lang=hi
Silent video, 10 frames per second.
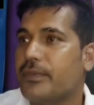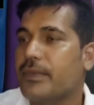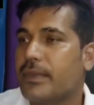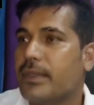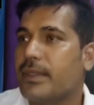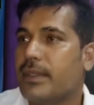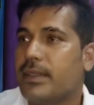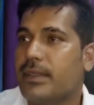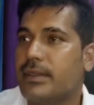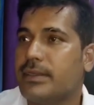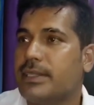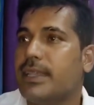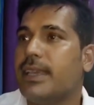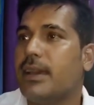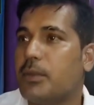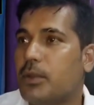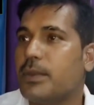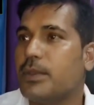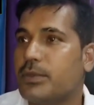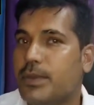इसीलिए हम लोग
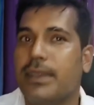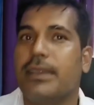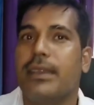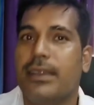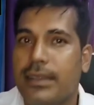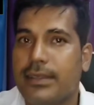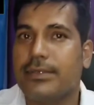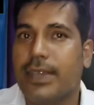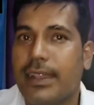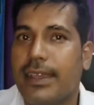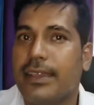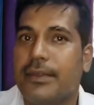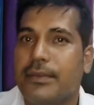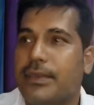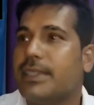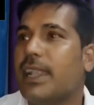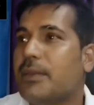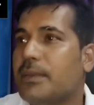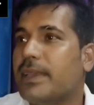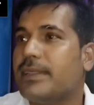भी उस पर चल रहे हैं जितना
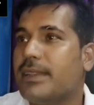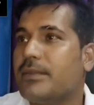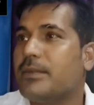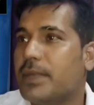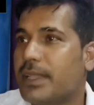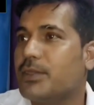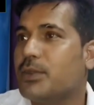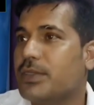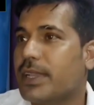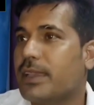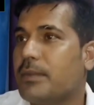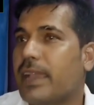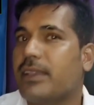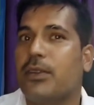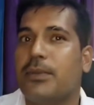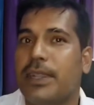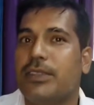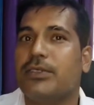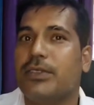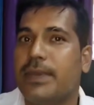भी बेहतर मदद हो सके बाकी गवर्नमेंट
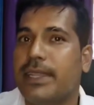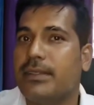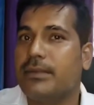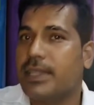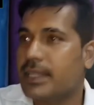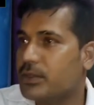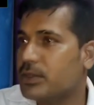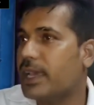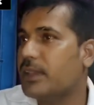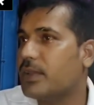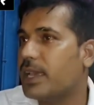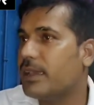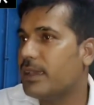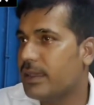की ओर से मेहनत मेहनत होता ही है